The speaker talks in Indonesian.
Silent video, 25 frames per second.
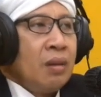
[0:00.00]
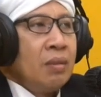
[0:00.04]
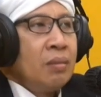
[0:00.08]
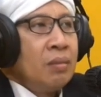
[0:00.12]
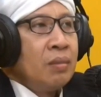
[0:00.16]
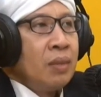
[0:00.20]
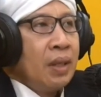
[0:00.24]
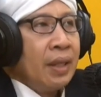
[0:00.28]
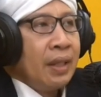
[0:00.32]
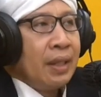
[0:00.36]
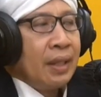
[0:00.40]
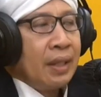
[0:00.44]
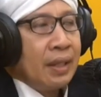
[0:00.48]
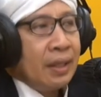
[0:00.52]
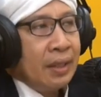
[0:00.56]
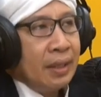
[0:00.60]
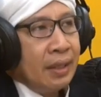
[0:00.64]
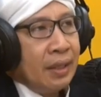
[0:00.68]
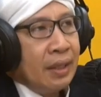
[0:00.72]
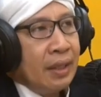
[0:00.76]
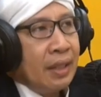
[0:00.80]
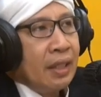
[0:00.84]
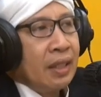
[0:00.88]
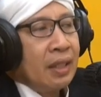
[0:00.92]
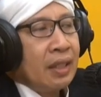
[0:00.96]
Baik
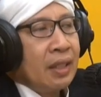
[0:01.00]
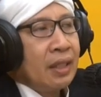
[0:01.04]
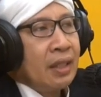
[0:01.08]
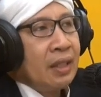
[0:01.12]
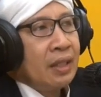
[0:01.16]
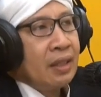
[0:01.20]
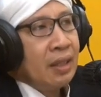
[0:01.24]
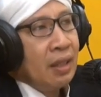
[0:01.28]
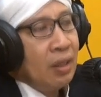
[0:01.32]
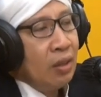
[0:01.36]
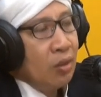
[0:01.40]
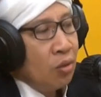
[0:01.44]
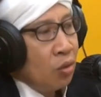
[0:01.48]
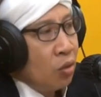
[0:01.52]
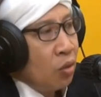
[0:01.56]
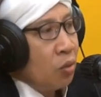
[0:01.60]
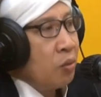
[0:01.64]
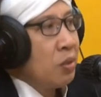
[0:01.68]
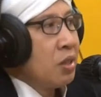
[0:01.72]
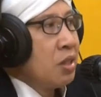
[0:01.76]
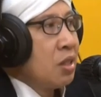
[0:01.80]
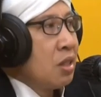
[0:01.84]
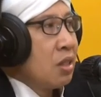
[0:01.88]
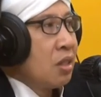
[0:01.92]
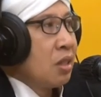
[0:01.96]
ya, kita
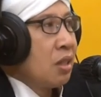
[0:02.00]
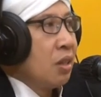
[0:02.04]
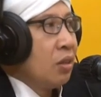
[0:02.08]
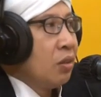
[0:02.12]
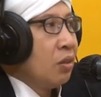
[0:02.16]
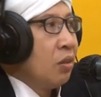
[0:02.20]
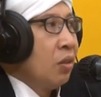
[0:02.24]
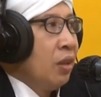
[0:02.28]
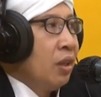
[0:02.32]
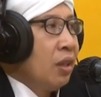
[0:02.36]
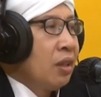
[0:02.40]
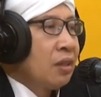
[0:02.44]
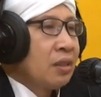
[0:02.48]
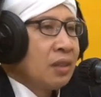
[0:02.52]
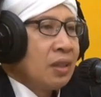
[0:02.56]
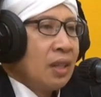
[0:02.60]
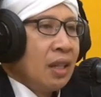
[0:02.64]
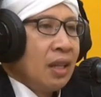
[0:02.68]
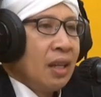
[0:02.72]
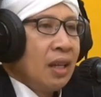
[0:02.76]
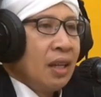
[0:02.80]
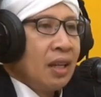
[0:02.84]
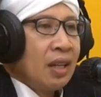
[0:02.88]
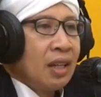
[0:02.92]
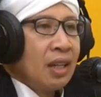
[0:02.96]
hukumi secara lohir
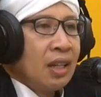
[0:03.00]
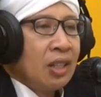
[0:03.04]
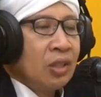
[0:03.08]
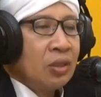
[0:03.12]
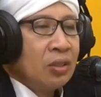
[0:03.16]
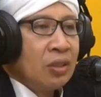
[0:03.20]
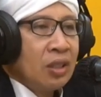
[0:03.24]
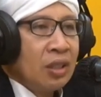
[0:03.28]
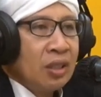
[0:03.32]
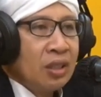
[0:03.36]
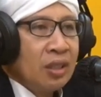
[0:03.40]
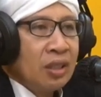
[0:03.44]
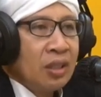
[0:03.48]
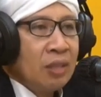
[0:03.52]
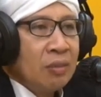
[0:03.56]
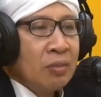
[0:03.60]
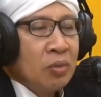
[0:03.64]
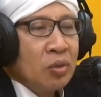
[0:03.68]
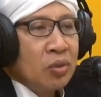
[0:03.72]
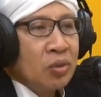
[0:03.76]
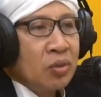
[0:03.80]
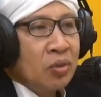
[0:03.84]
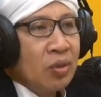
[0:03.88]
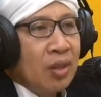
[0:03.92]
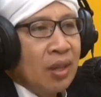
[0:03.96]
salah kalau orang tidak
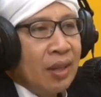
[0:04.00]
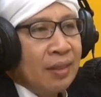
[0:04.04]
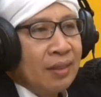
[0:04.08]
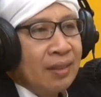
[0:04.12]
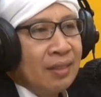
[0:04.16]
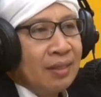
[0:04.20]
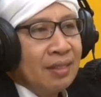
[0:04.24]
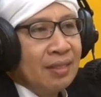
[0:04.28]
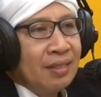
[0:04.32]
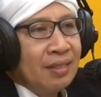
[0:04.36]
mau sholat